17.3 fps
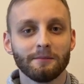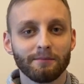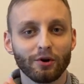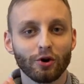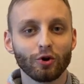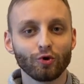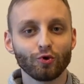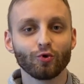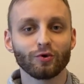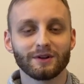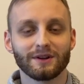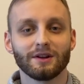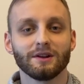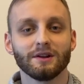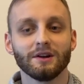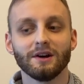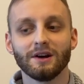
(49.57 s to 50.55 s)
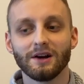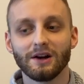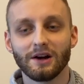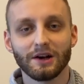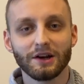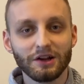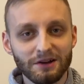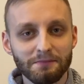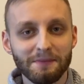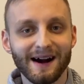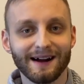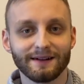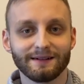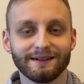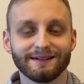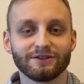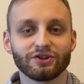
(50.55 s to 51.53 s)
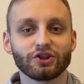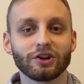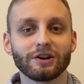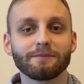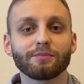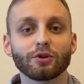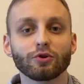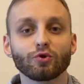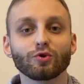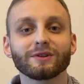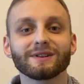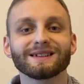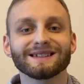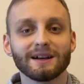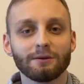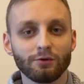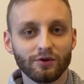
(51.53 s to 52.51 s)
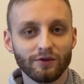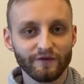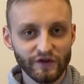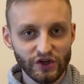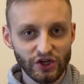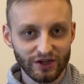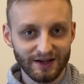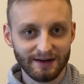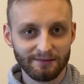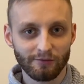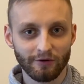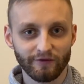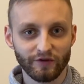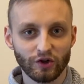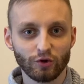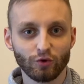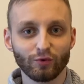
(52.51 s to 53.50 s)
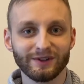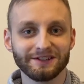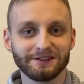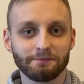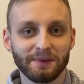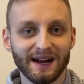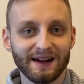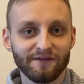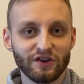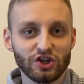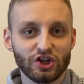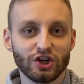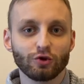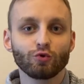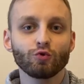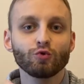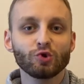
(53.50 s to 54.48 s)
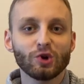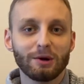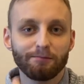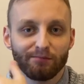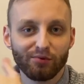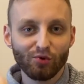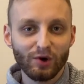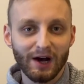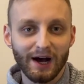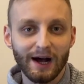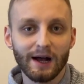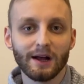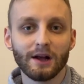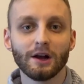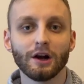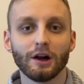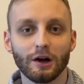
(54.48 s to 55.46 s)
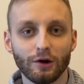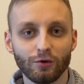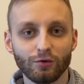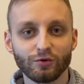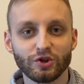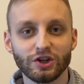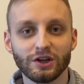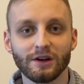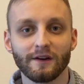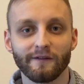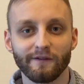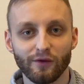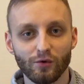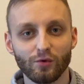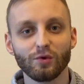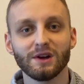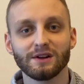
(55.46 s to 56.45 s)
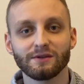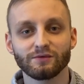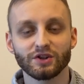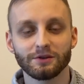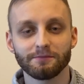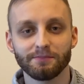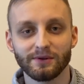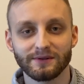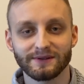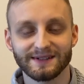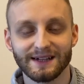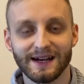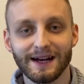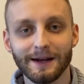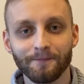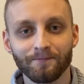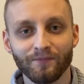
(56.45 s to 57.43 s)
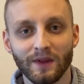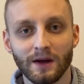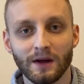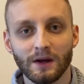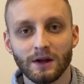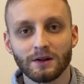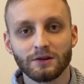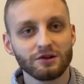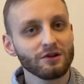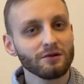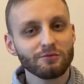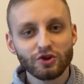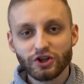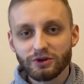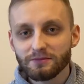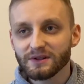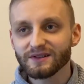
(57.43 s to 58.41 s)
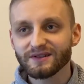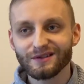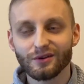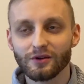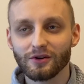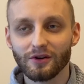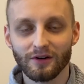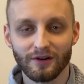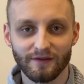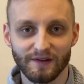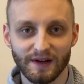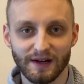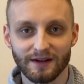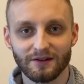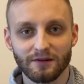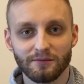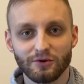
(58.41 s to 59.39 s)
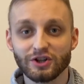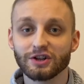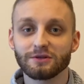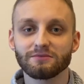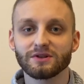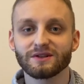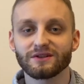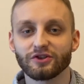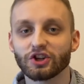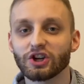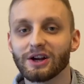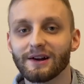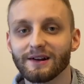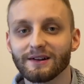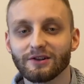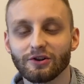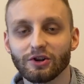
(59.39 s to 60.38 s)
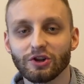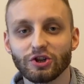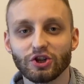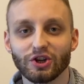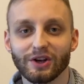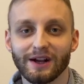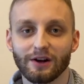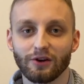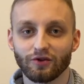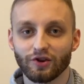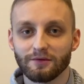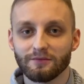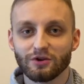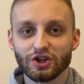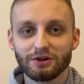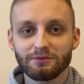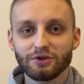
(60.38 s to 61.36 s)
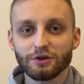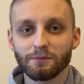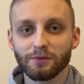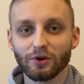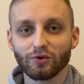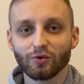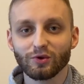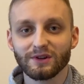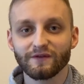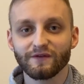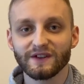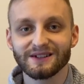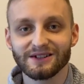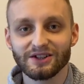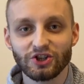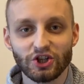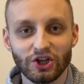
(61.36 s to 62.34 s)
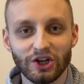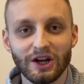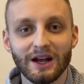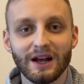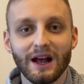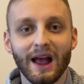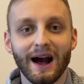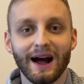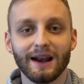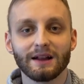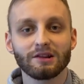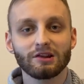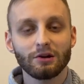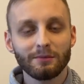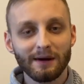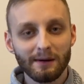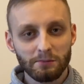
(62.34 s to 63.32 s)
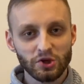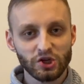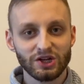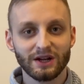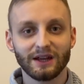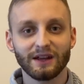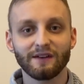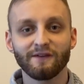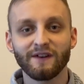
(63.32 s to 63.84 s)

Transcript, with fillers: produkt e, lead magnet, czyli produkt całkowicie darmowy, który sprawi, że duża pula ludzi w ogóle Cię pozna, to może być cokolwiek, to może być coś elektronicznego, to może być produkt fizyczny, ale to ma być taki